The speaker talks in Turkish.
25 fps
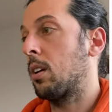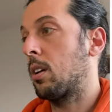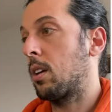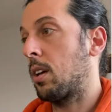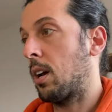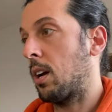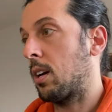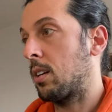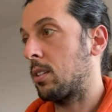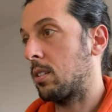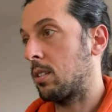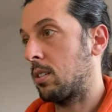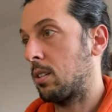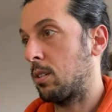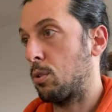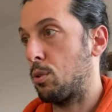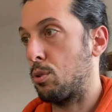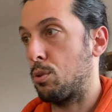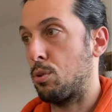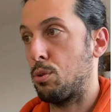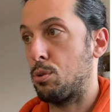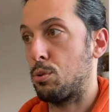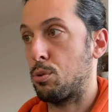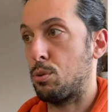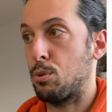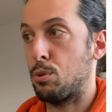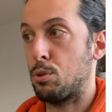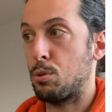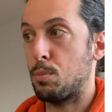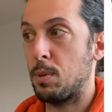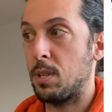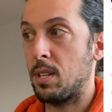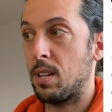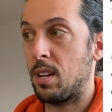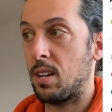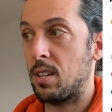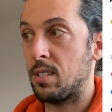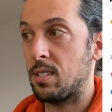kar görüyorsunuz.
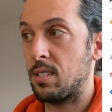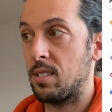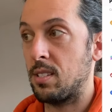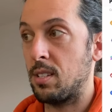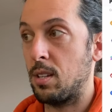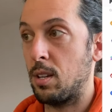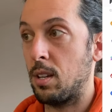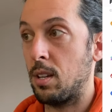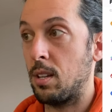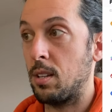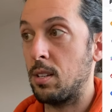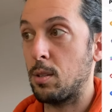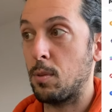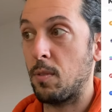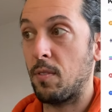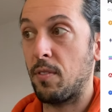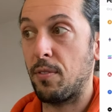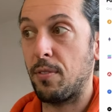Bir tanesinde